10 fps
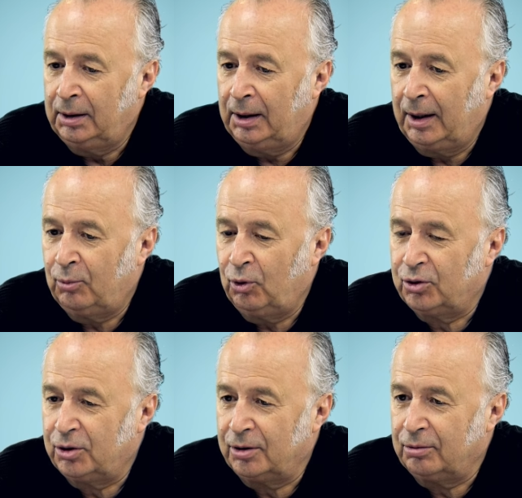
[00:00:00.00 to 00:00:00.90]
Dla
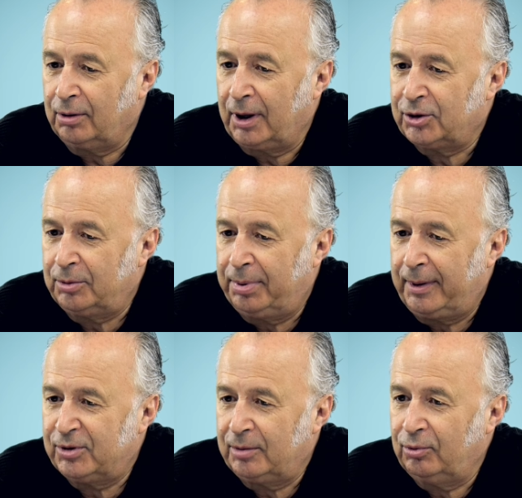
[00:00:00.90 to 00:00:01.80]
młodszych słuchaczy
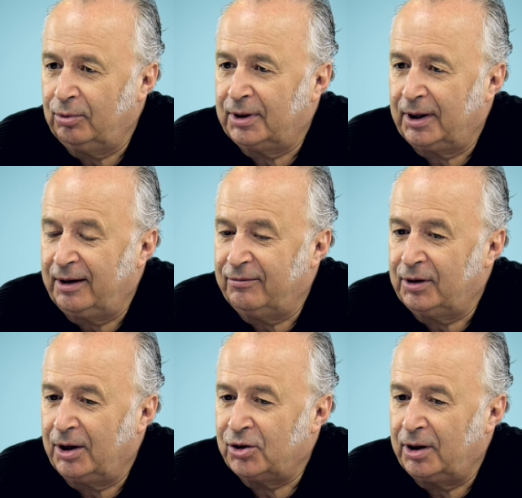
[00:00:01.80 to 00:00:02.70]
powiem, że były takie
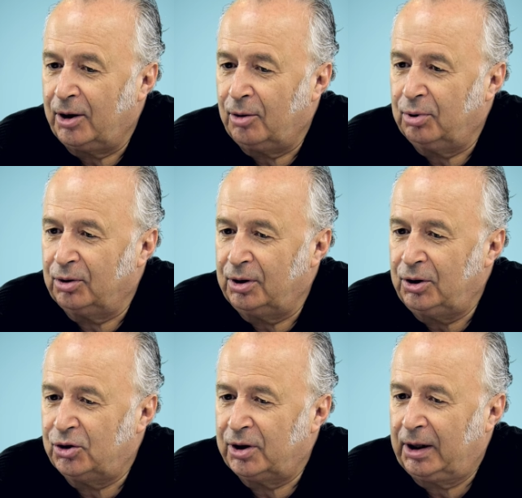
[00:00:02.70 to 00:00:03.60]
wydarzenia
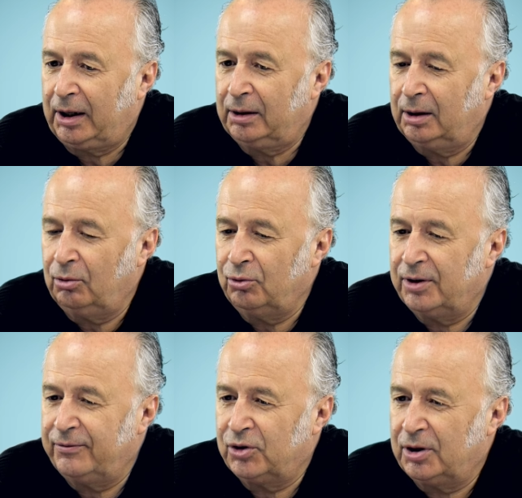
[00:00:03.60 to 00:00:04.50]
robotnicze, kiedy
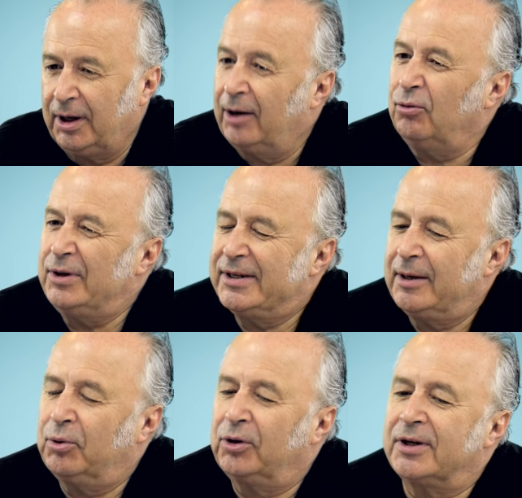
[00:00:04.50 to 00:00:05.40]
ludzie wyszli na ulicę
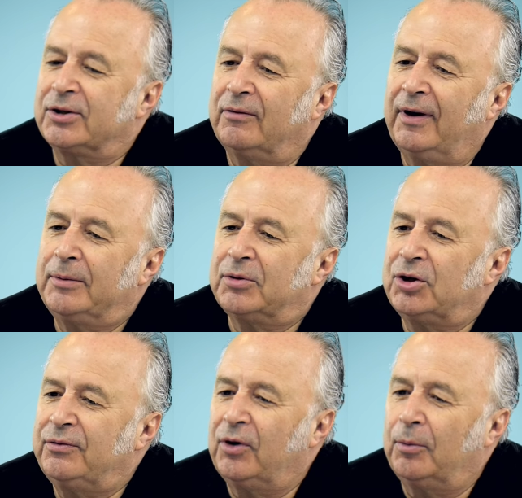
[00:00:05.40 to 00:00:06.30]
i protestowali
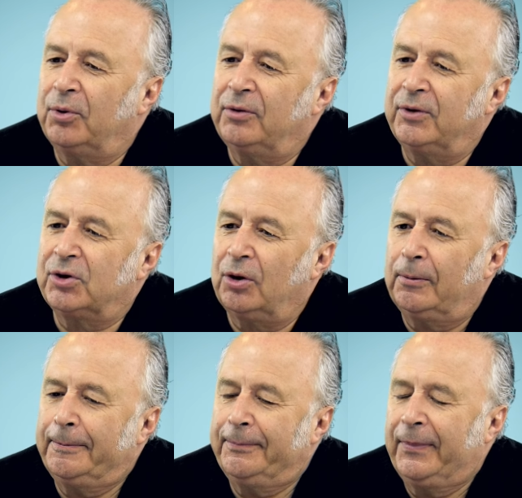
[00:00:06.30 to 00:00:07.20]
przeciwko
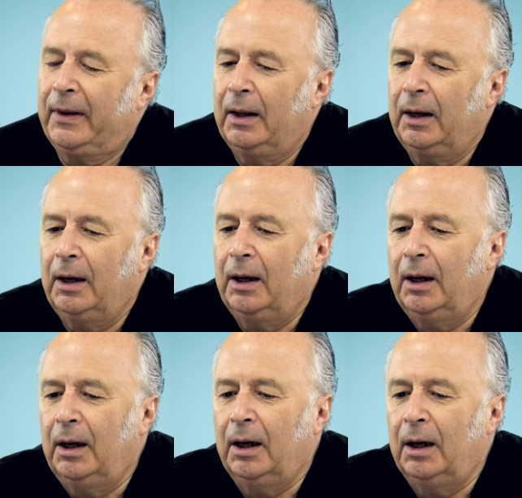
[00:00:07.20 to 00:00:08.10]
podwyżkom.
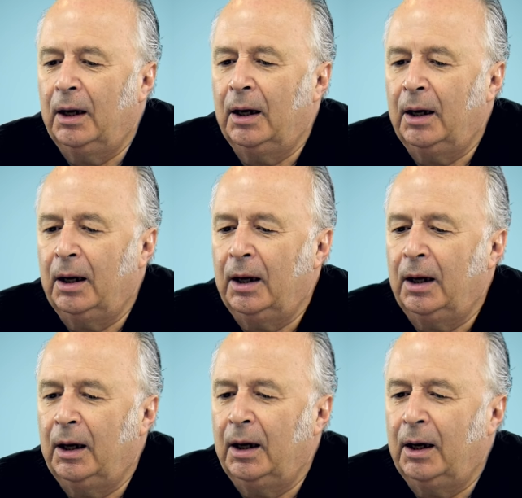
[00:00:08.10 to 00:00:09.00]

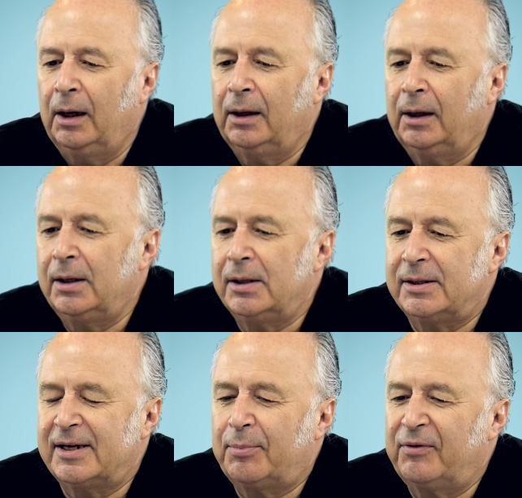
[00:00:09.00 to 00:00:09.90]
Eee,
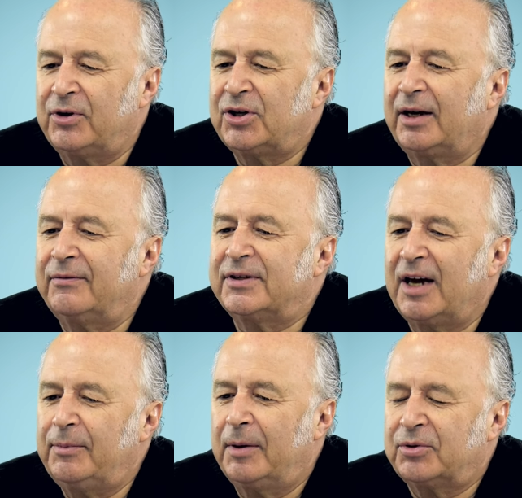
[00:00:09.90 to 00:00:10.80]
zapowiedzianym w
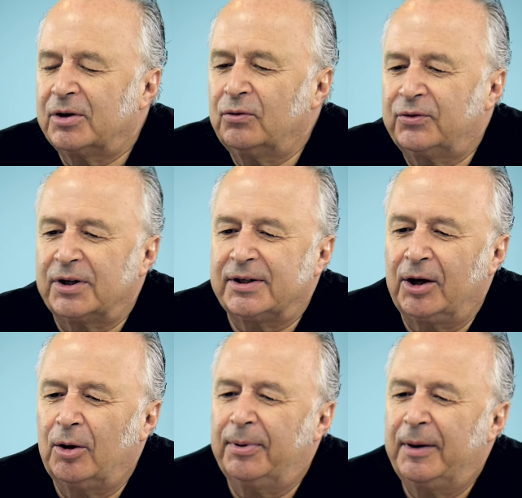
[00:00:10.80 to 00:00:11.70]
Sejmie przez
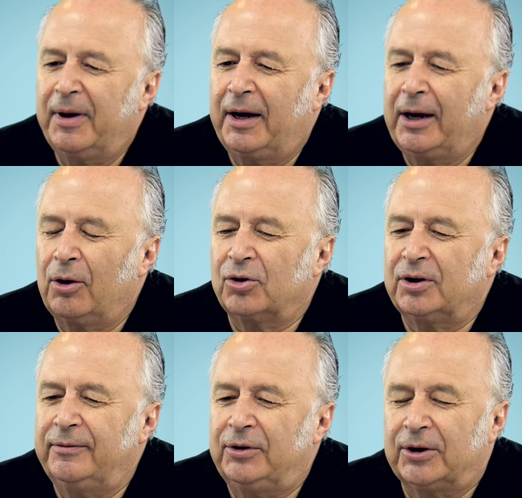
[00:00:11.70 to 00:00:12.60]
ówczesnego premiera
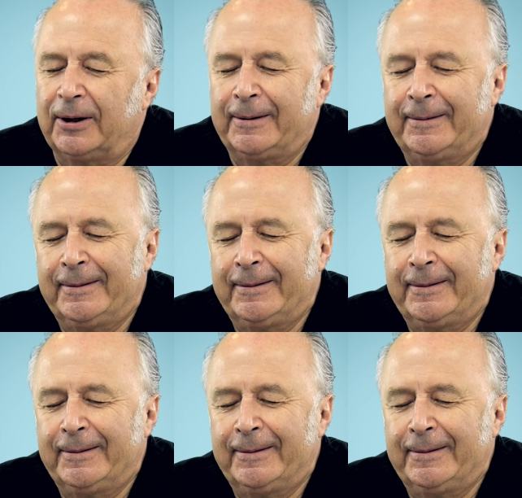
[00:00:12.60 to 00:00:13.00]
Jaroszewicza.